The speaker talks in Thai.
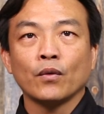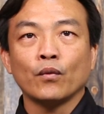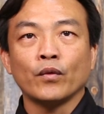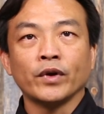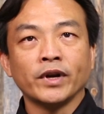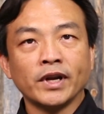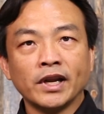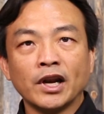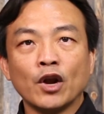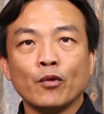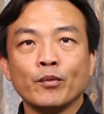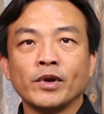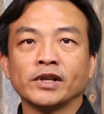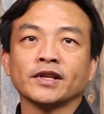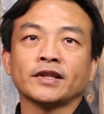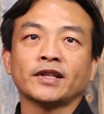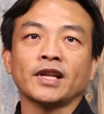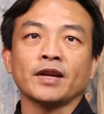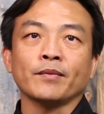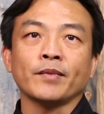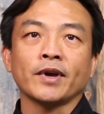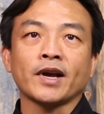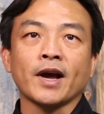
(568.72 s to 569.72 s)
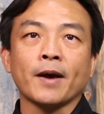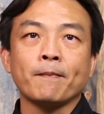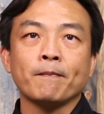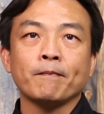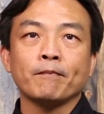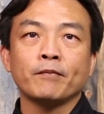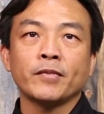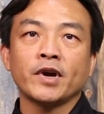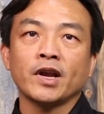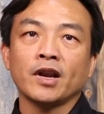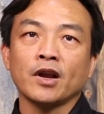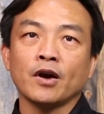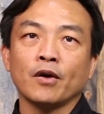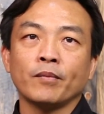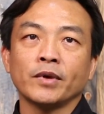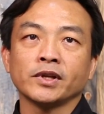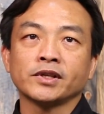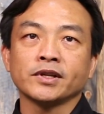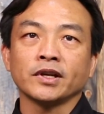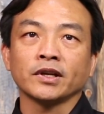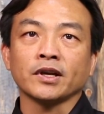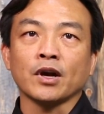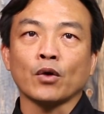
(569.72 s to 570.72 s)
วันนี้เรามีสติไหมครับเมื่อเราเผ
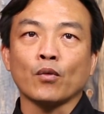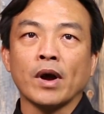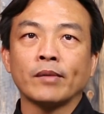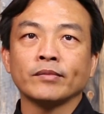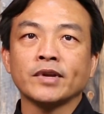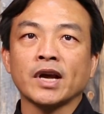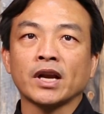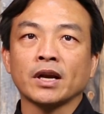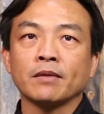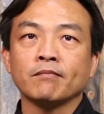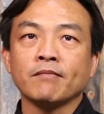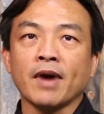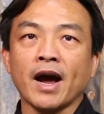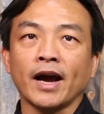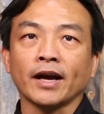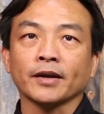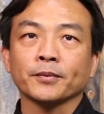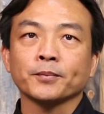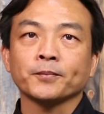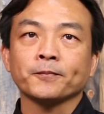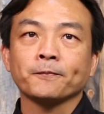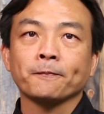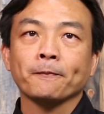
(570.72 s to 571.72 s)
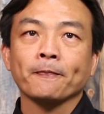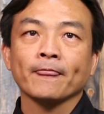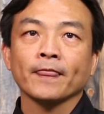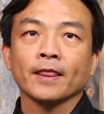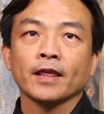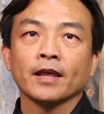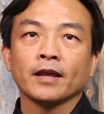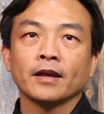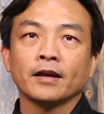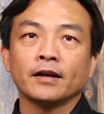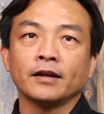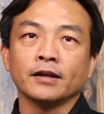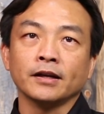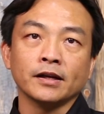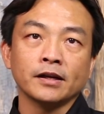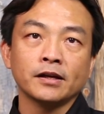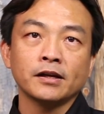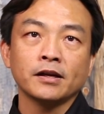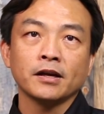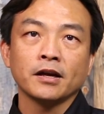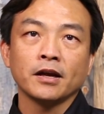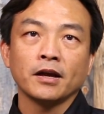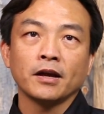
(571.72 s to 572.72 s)
ชิญกับความยากลำบากหรือ
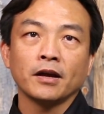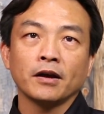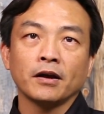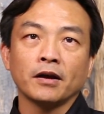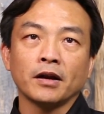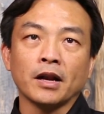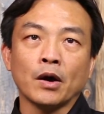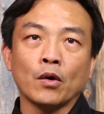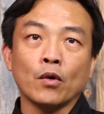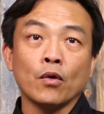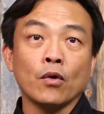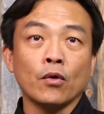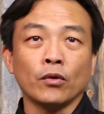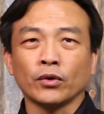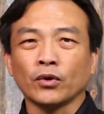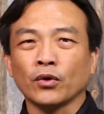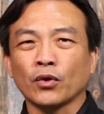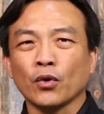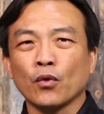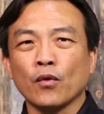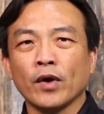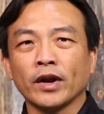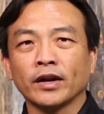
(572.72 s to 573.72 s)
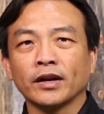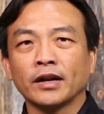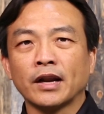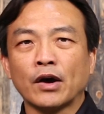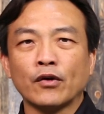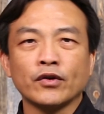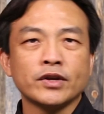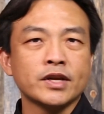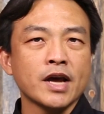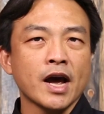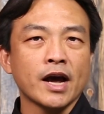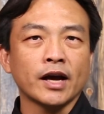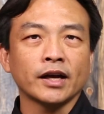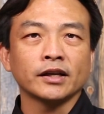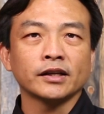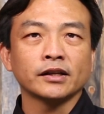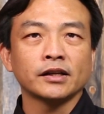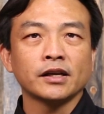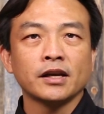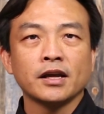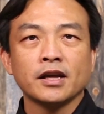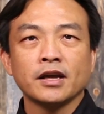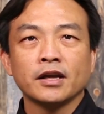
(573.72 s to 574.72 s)
เราโอดครวญเรายัง
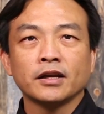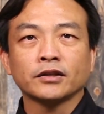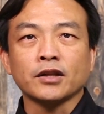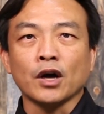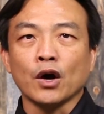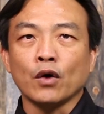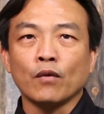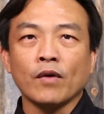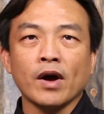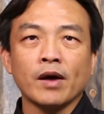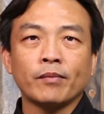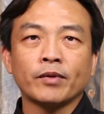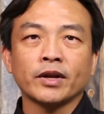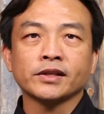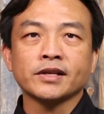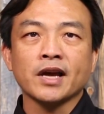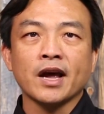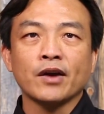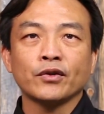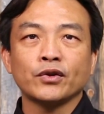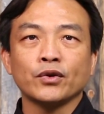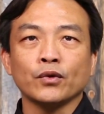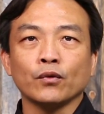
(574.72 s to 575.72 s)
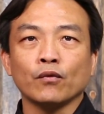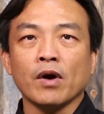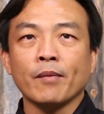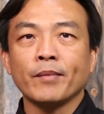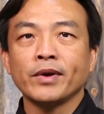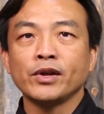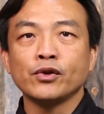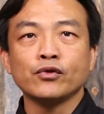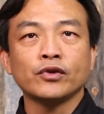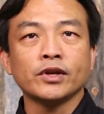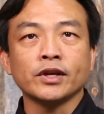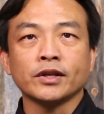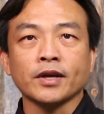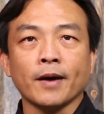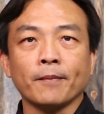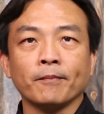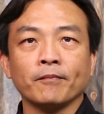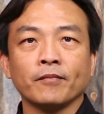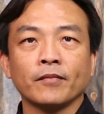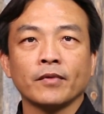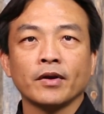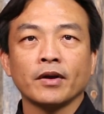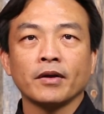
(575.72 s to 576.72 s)
ต่อว่าพระเจ้าอยู่ว่าไม่ยุติธรรม
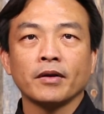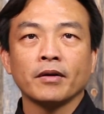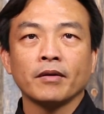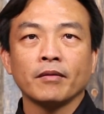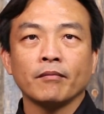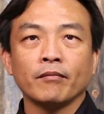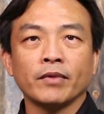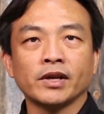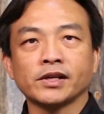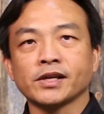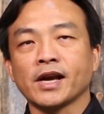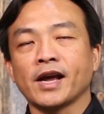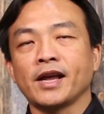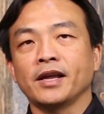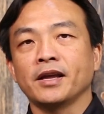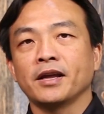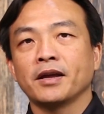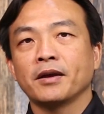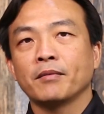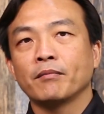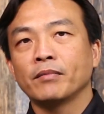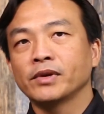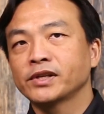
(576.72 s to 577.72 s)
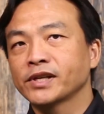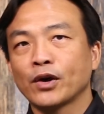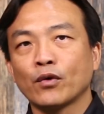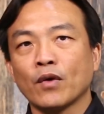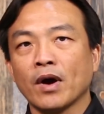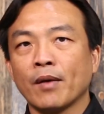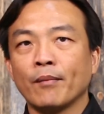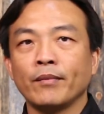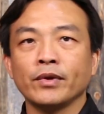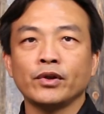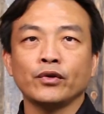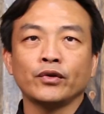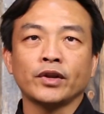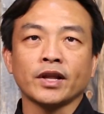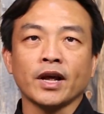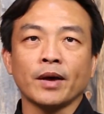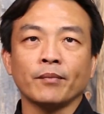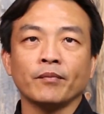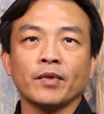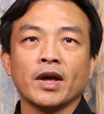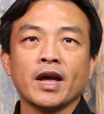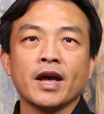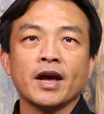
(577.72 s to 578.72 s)
ไม่ใช่ความไม่ยุติธร
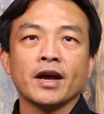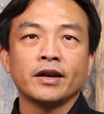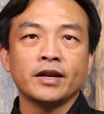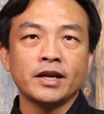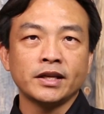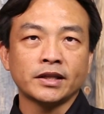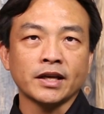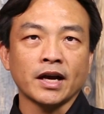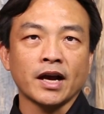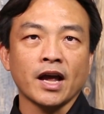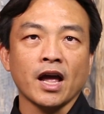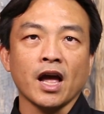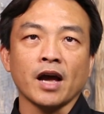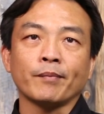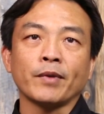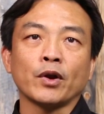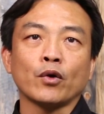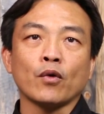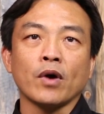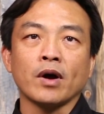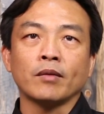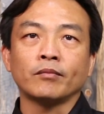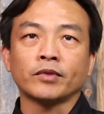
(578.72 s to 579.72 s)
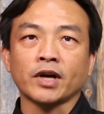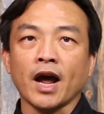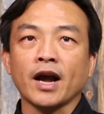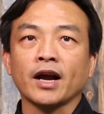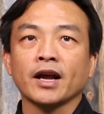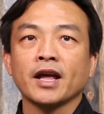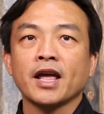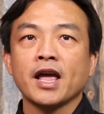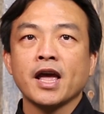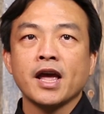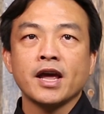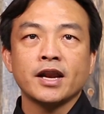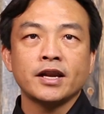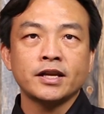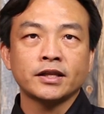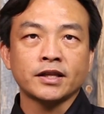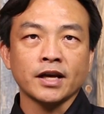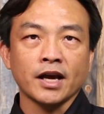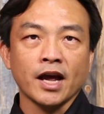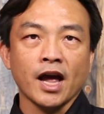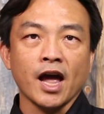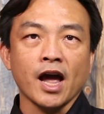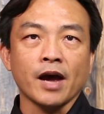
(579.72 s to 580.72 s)
รมนี่ต่างหากเป็นความรักนี่
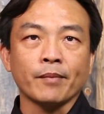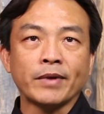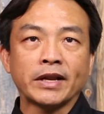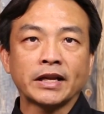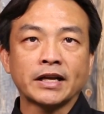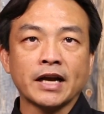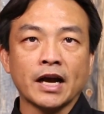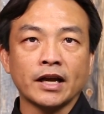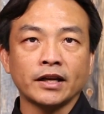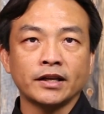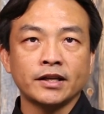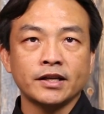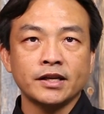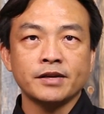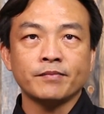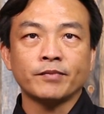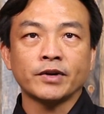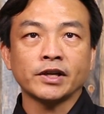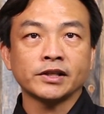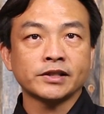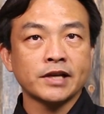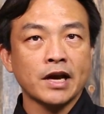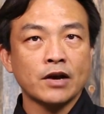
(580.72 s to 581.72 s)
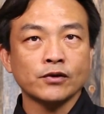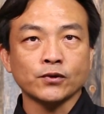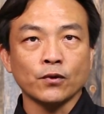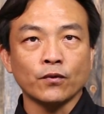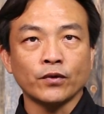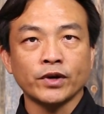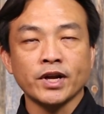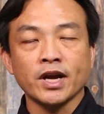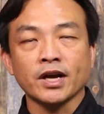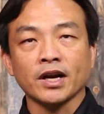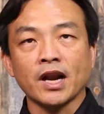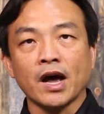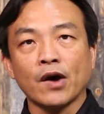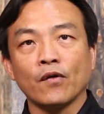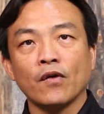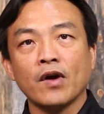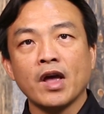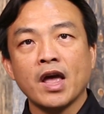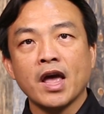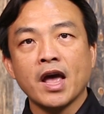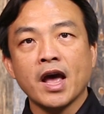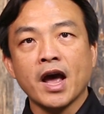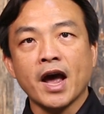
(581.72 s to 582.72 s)
ต่างหากเป็นการที่พระเจ้าทรงเรียกเรา
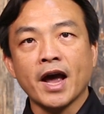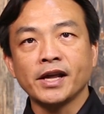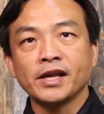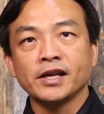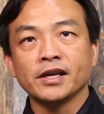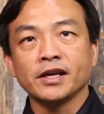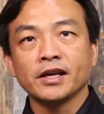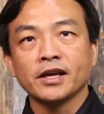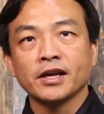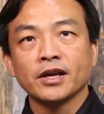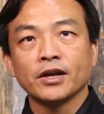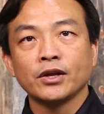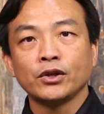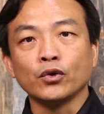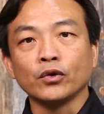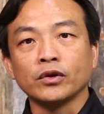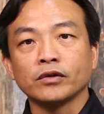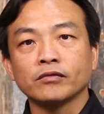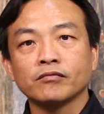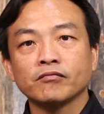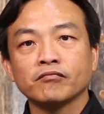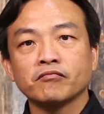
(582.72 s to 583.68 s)
ให้หยุด